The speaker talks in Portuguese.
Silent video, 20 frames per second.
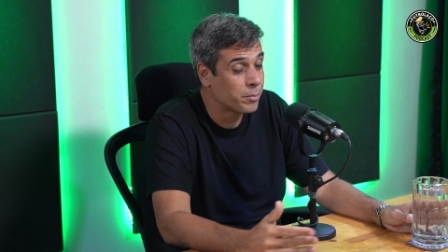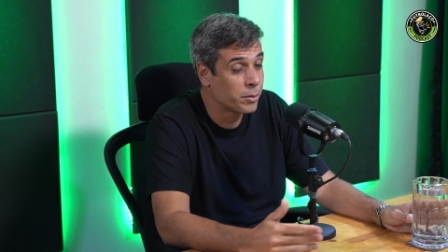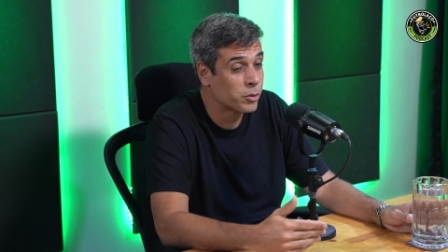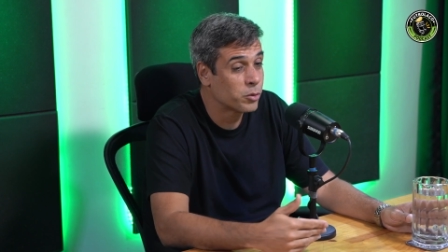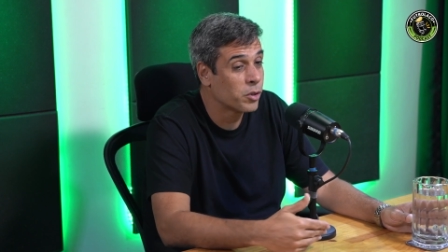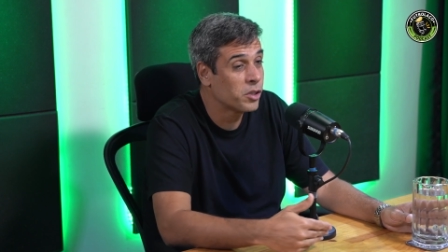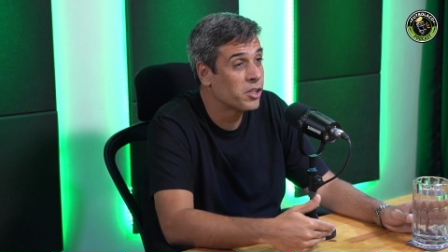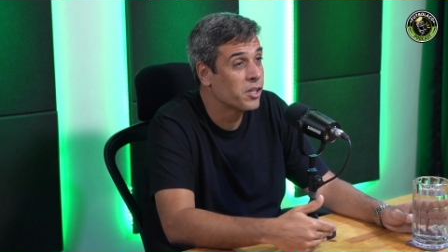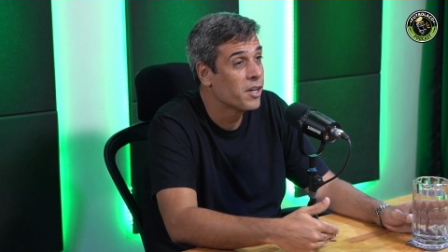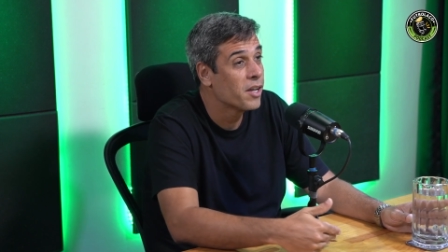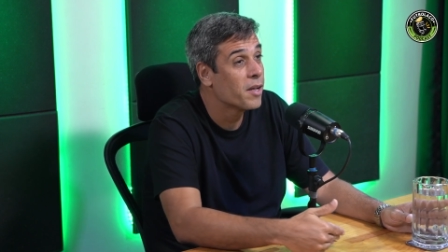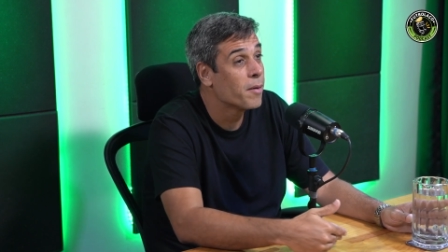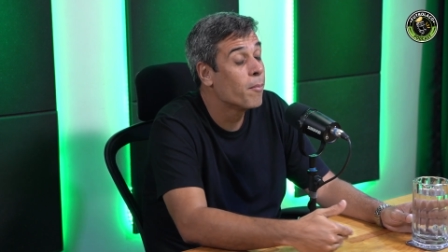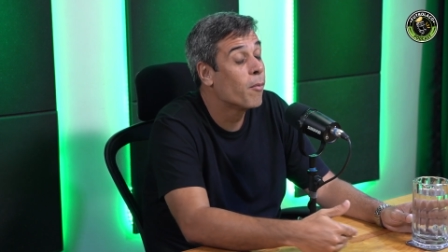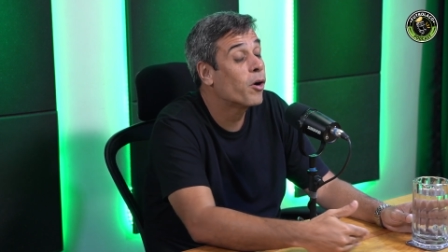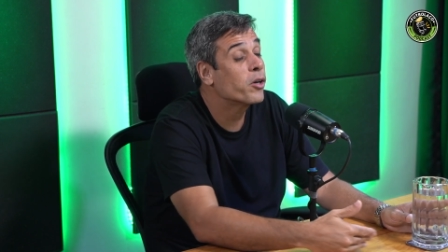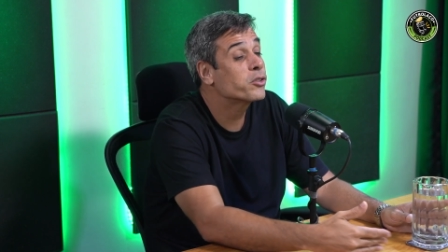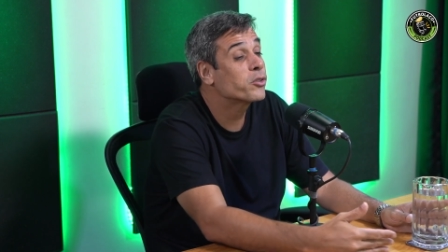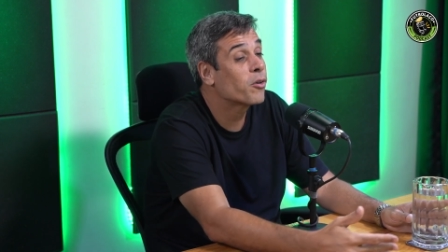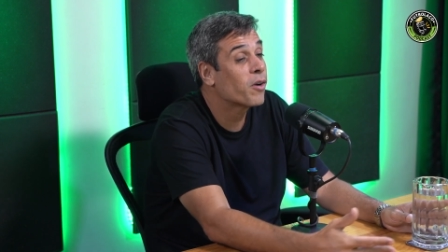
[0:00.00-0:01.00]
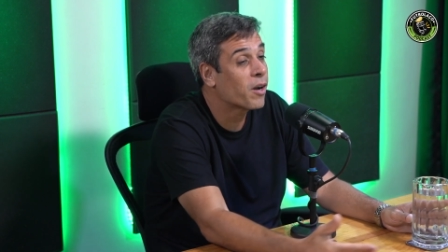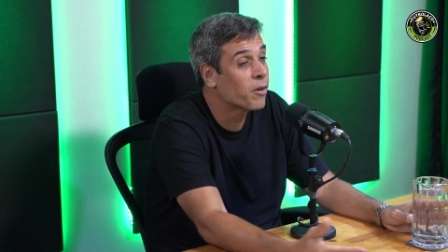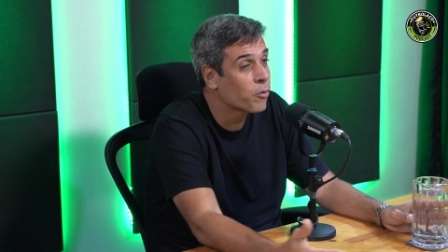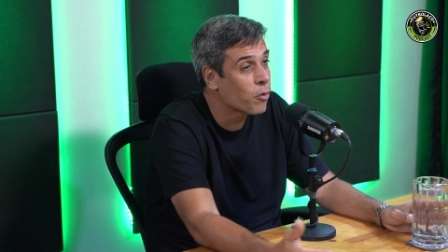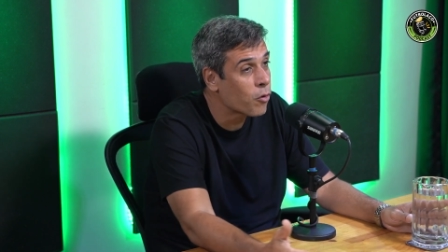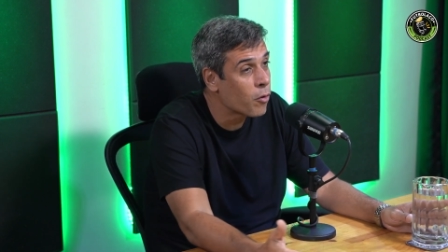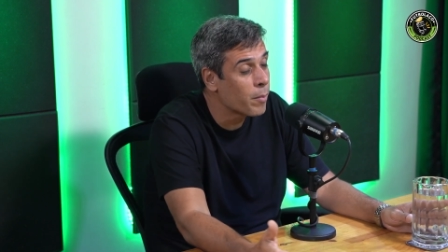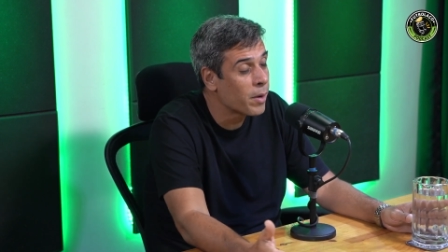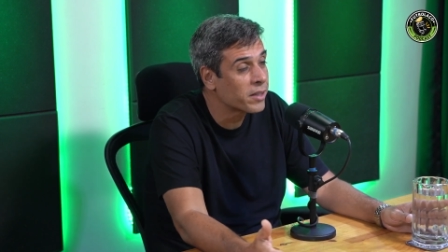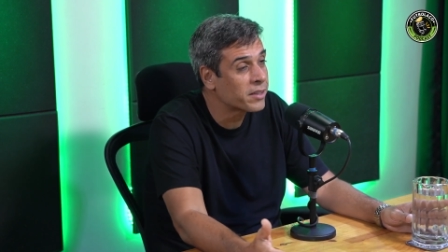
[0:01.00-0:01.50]
pessoas mostram lá no
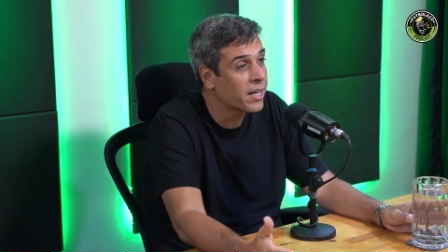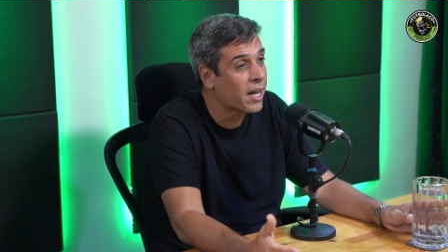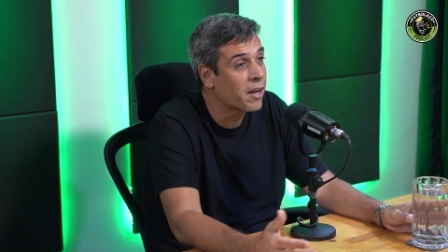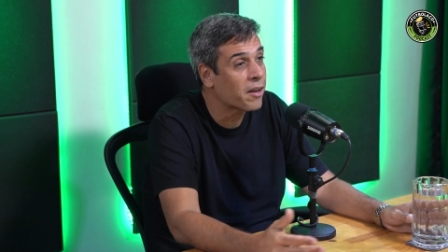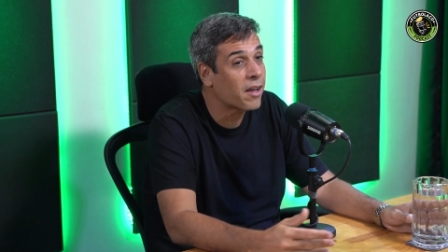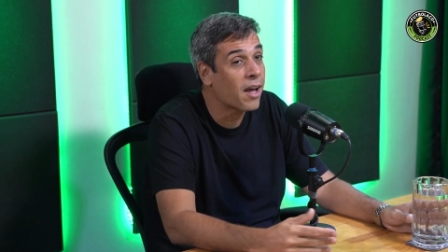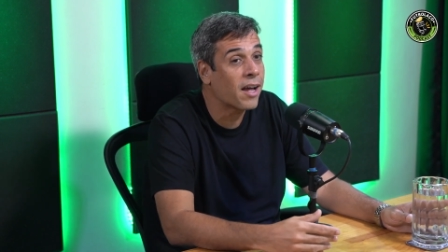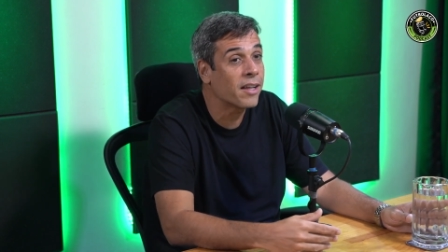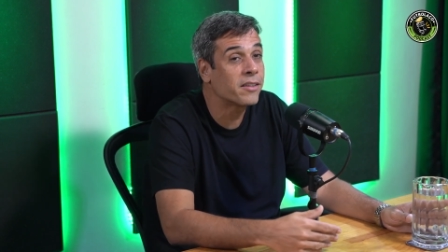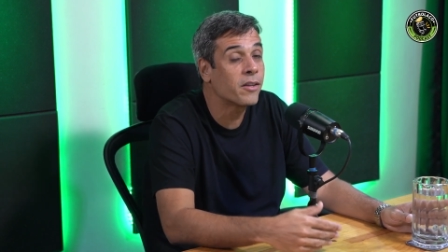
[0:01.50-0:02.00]
documentário que ah,